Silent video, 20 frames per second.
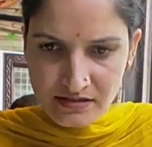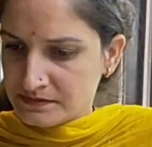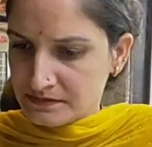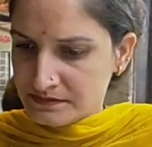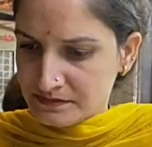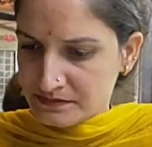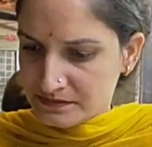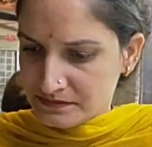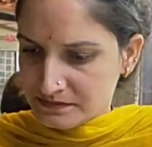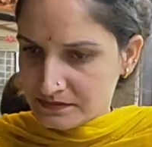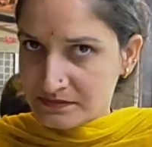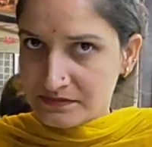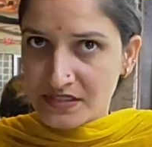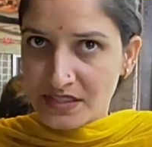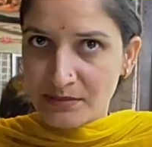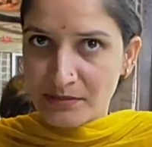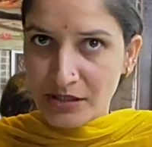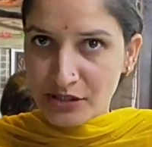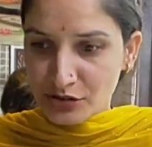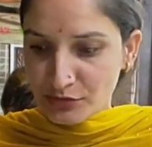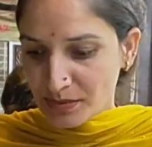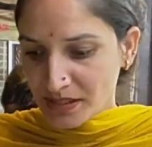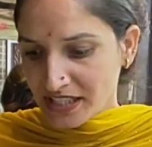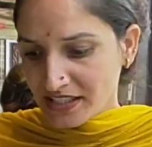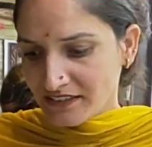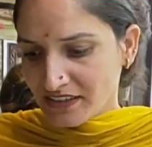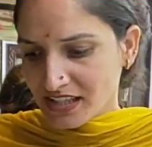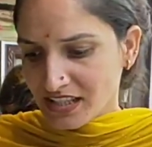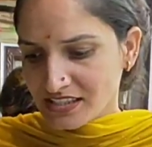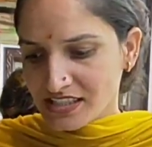क्यों नहीं मंगाया मैं तो
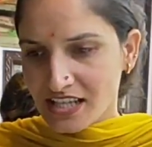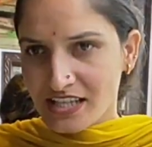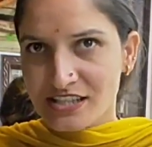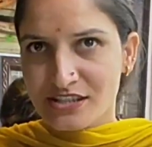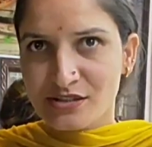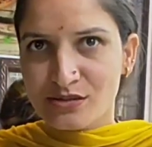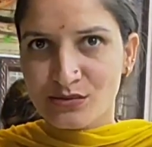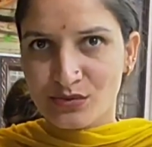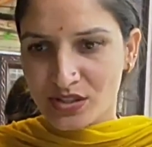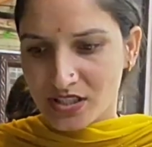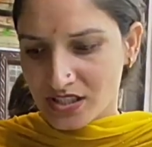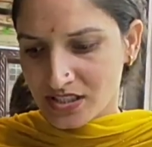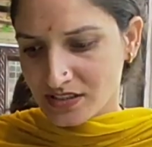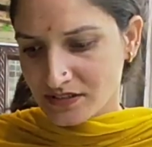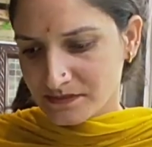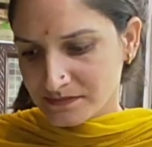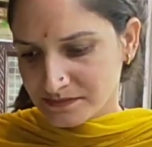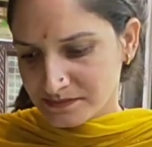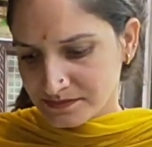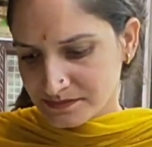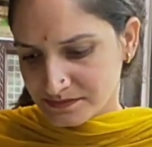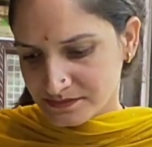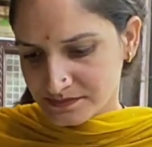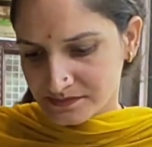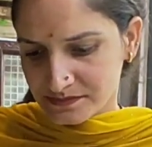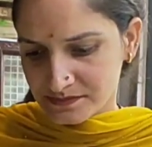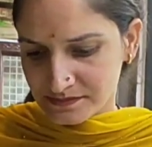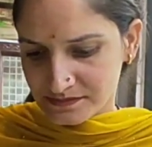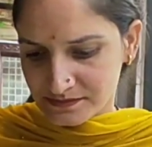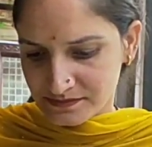बड़े वाला साइज
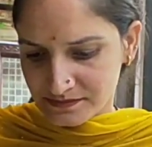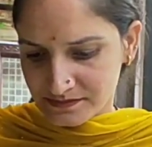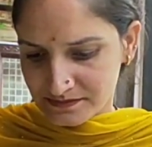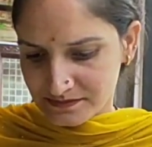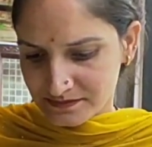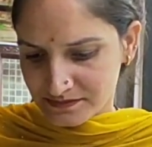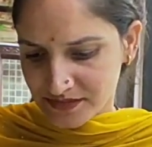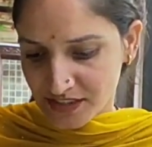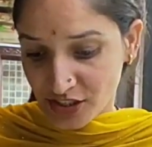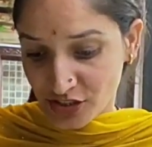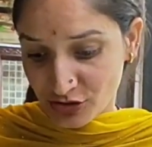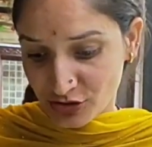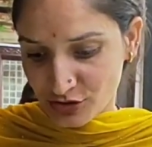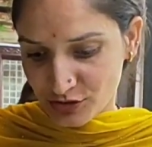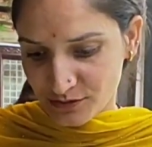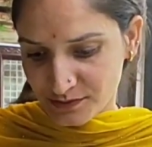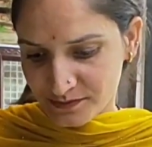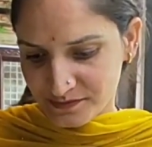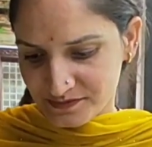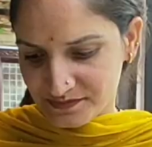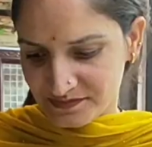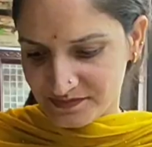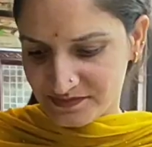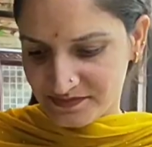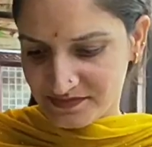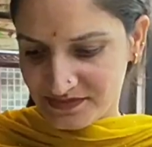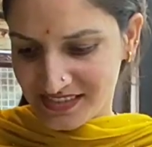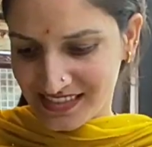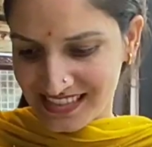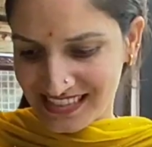इसके बाद
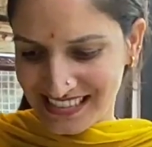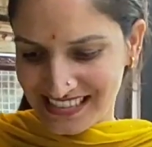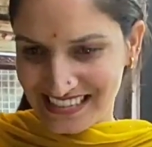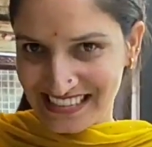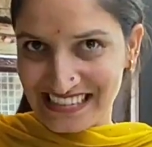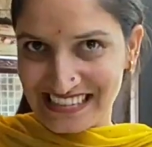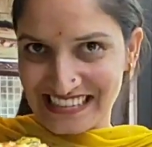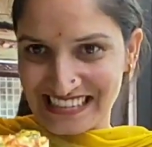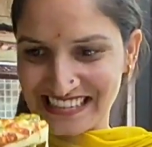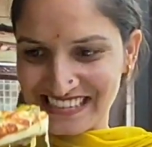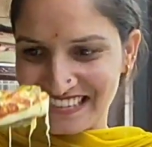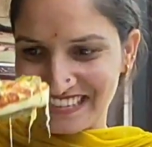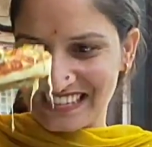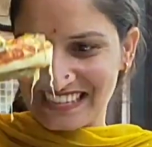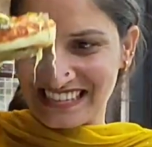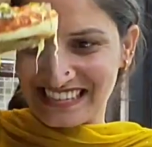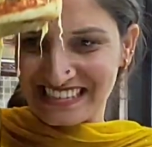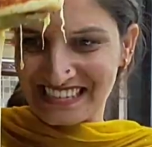सारे आप ही खाना होगी